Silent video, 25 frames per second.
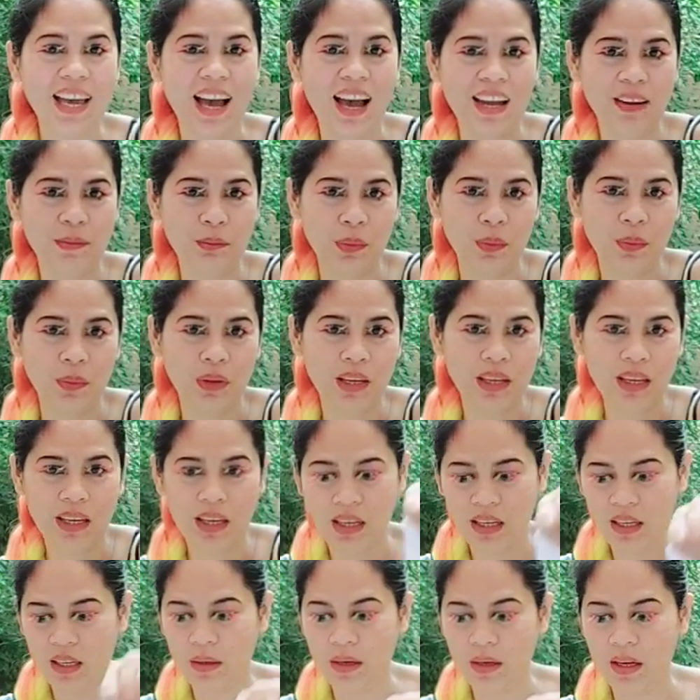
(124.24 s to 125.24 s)
Yan.
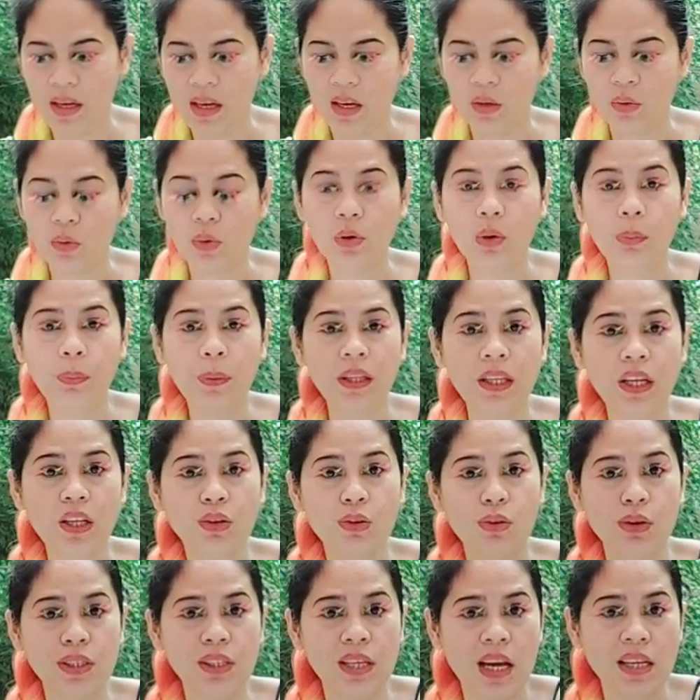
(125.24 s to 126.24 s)
Gugupitin
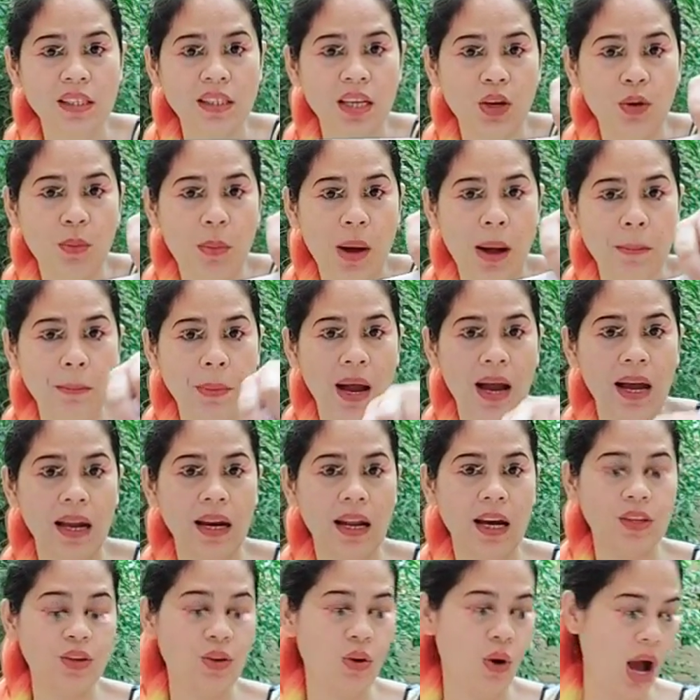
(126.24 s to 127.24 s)
ko isa-isa yung mga
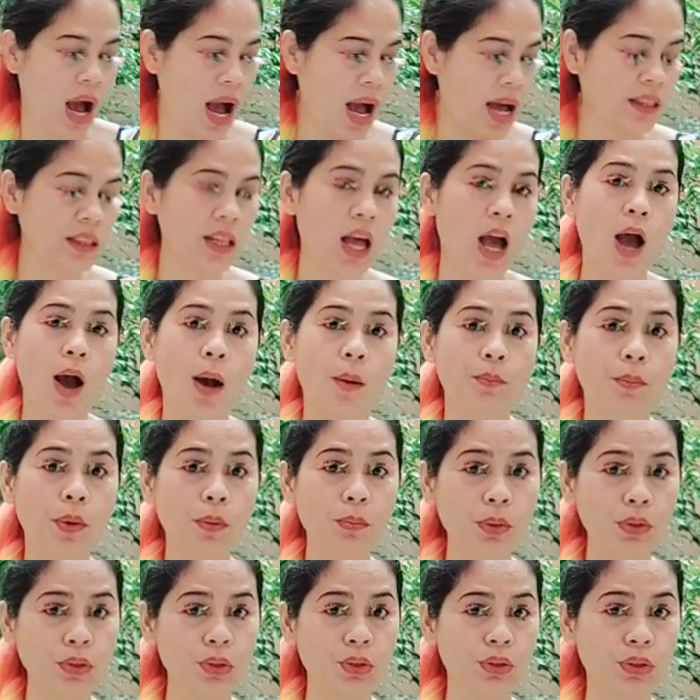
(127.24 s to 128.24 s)
pangalan nyo at
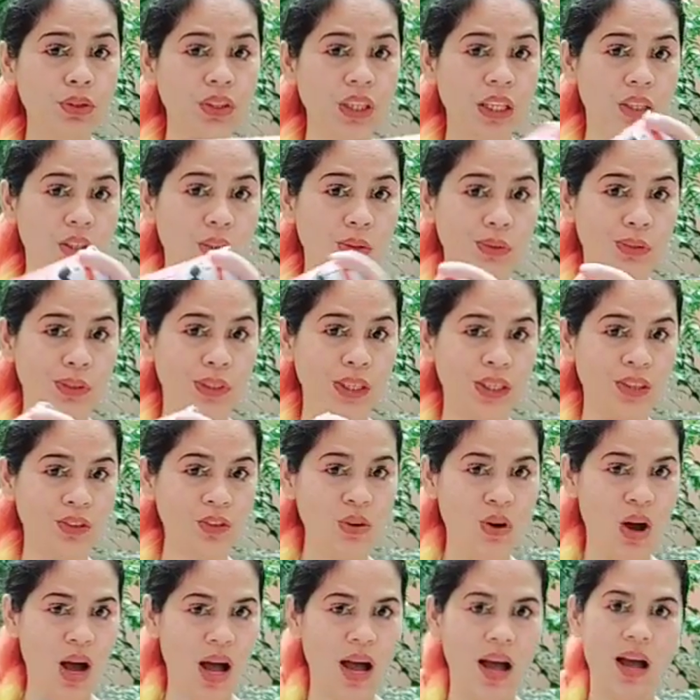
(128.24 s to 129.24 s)
bubunutin ko dito
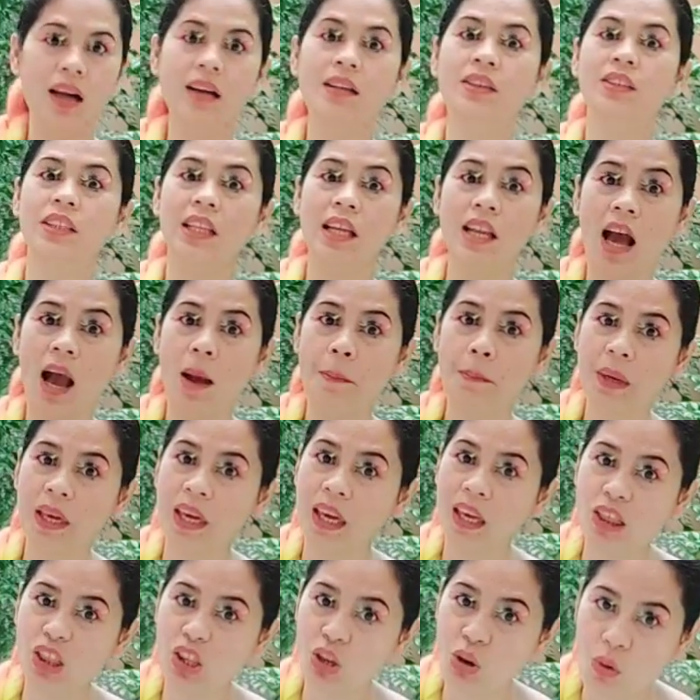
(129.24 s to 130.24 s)
ha, na
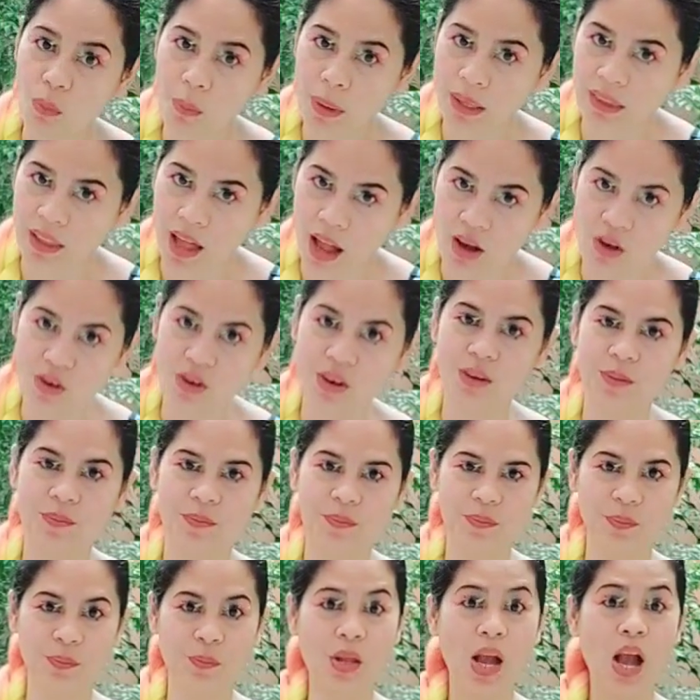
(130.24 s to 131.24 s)
nakapikit yung mata ko.
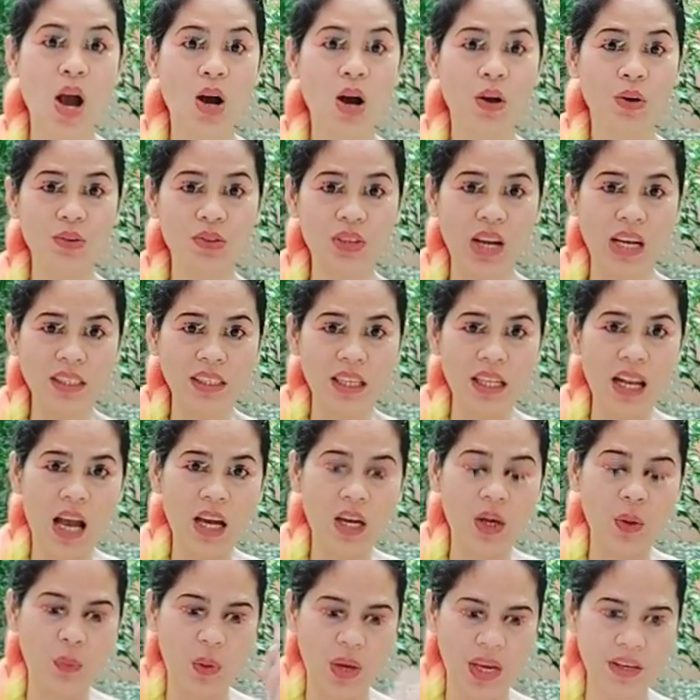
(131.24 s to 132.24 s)
Mm. Congrats sa
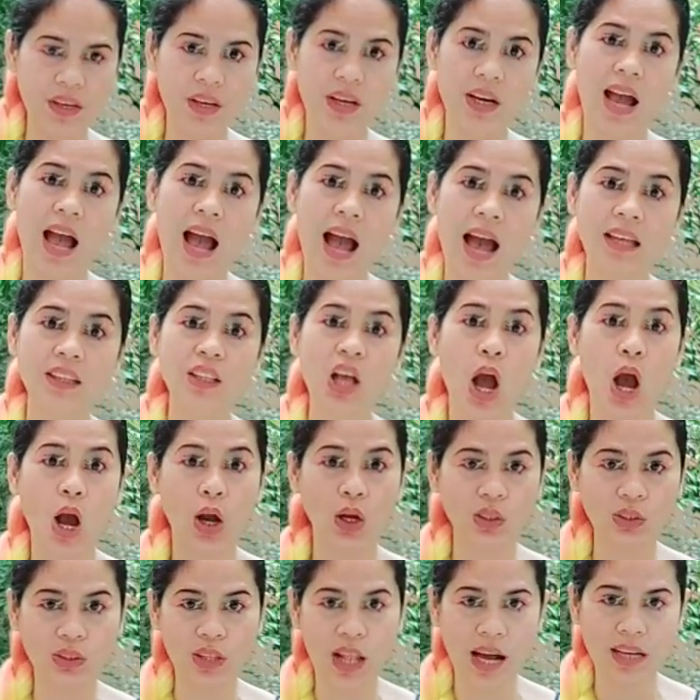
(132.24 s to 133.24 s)
lucky winner and
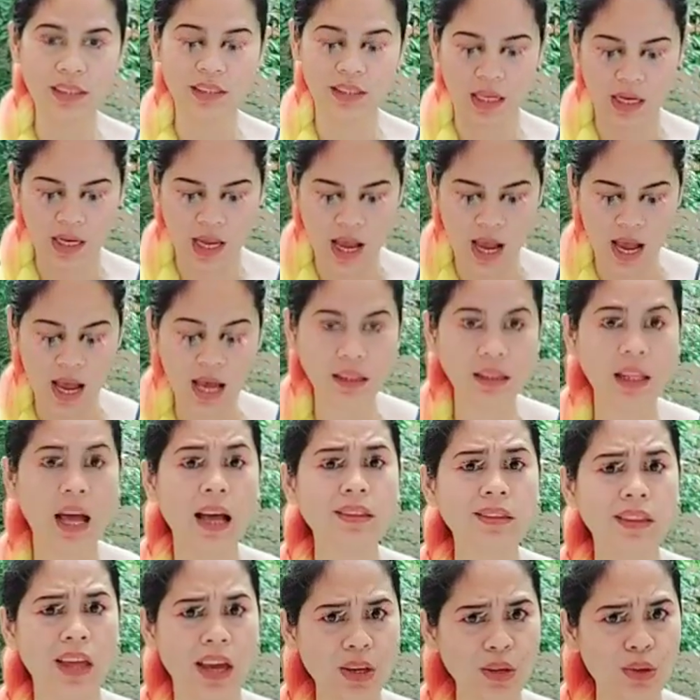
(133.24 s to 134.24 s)
good luck sa lahat
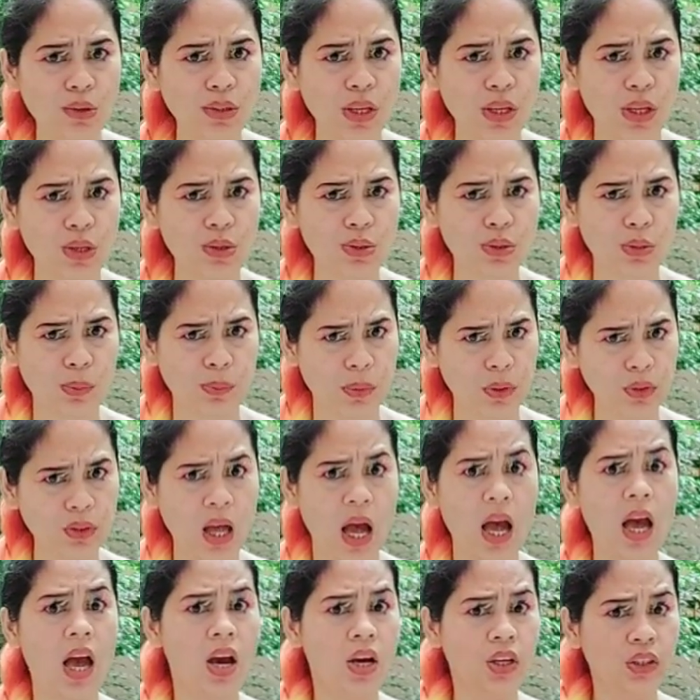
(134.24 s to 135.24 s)
at thank you sa inyong suporta.
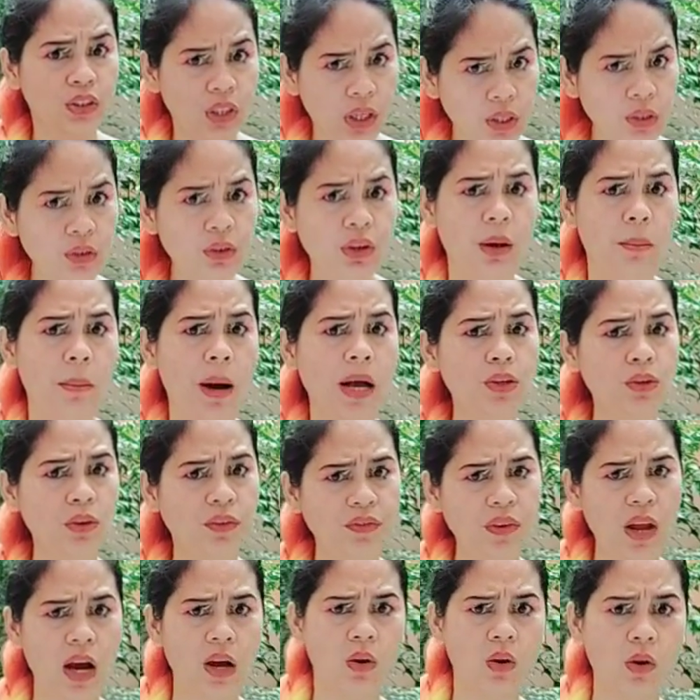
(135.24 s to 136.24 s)
Share nyo naman yung
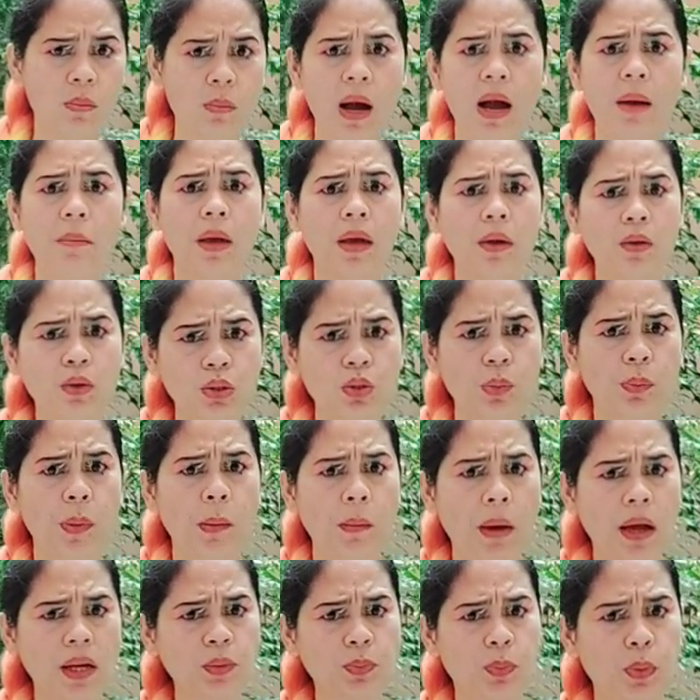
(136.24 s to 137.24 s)
vlog ko, baka may gusto
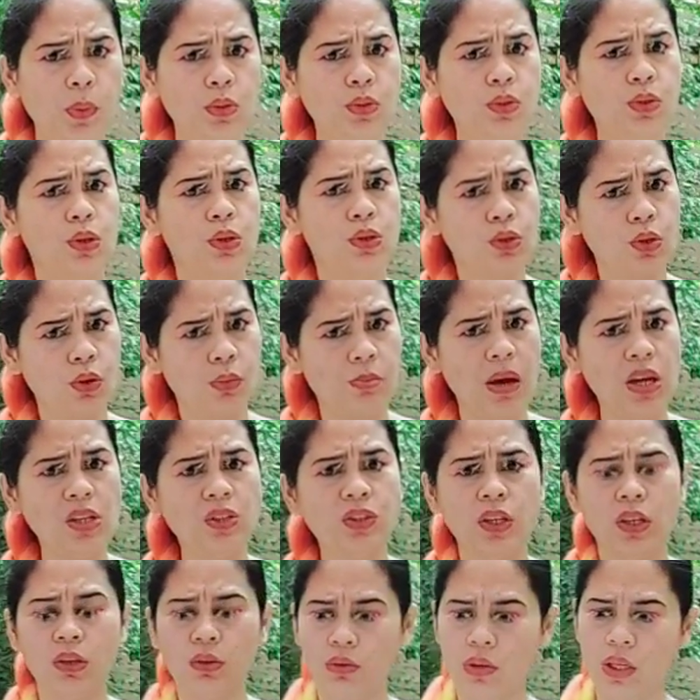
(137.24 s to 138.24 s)
pang mag-sponsor. So, may
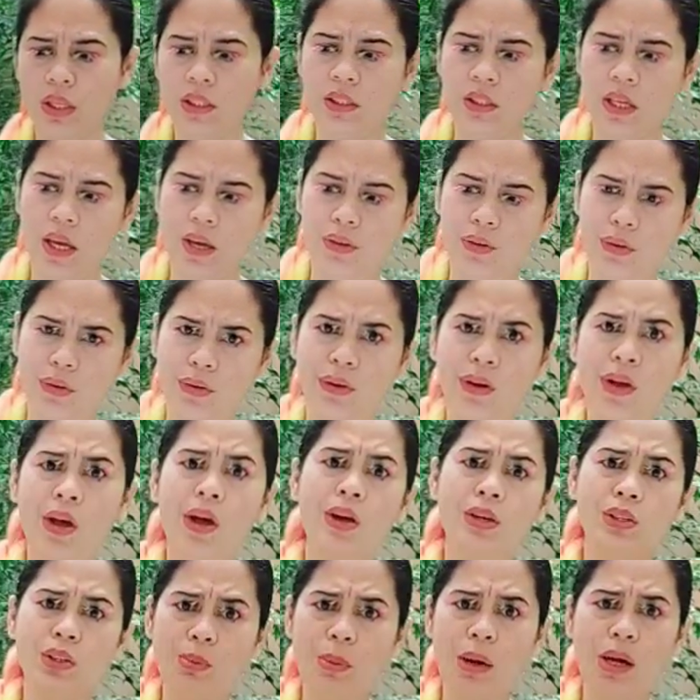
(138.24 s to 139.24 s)
share ko rin sa inyo.
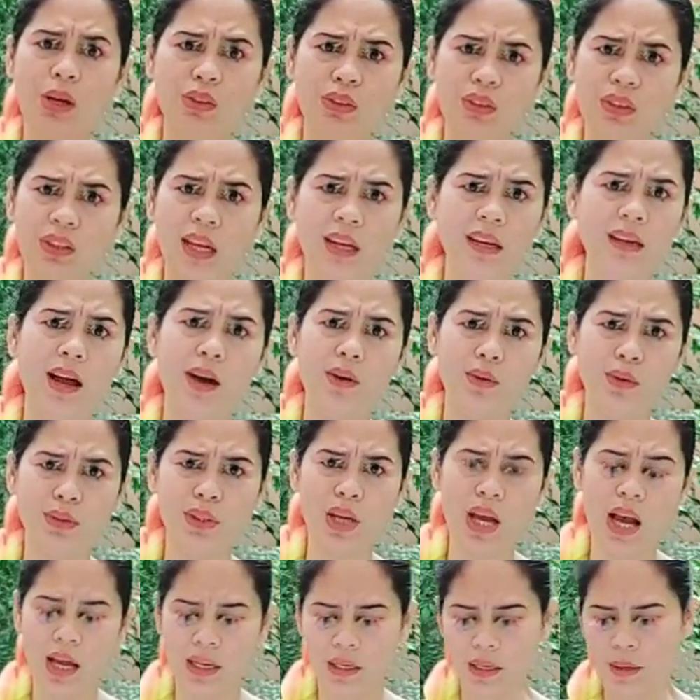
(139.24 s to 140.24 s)
So, magunting na ko,
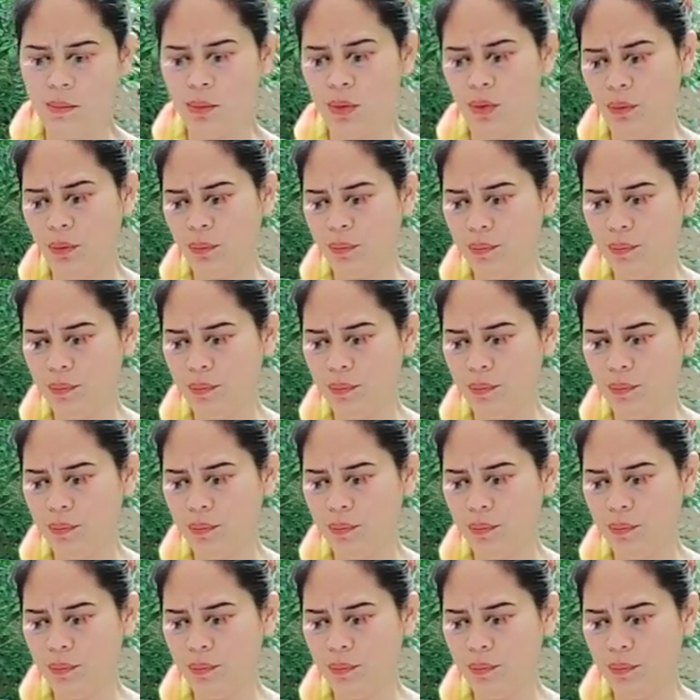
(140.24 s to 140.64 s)
diha na mo.